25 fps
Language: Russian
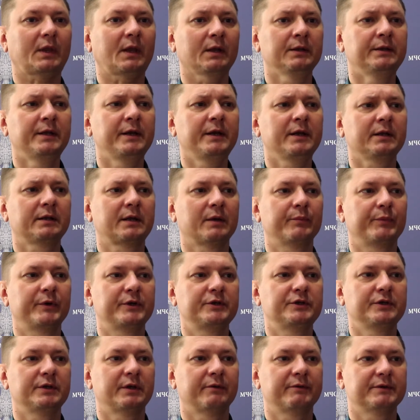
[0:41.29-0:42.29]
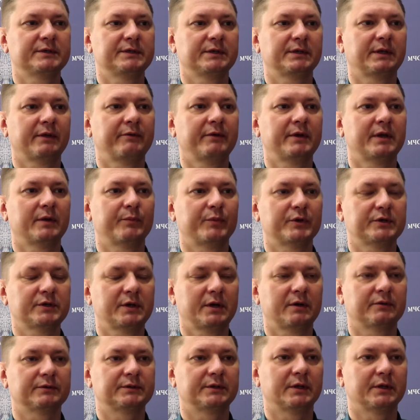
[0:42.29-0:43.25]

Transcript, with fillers: нередко причина возникновения пожаров